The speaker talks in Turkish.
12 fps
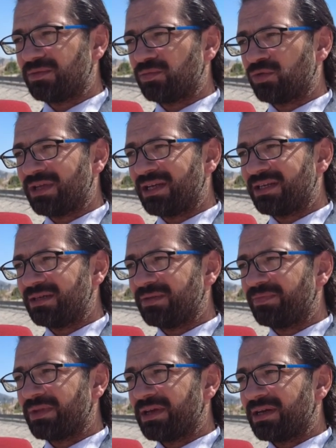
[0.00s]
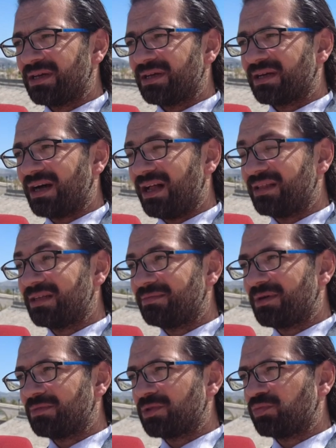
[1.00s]
bunları
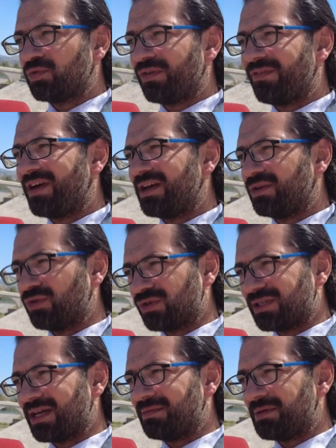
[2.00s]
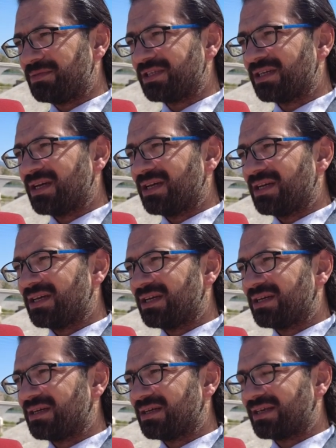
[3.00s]
kaldırmamız, bu vefayı göstermemiz
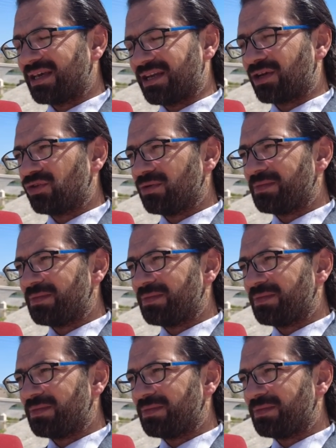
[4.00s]
gerekiyor.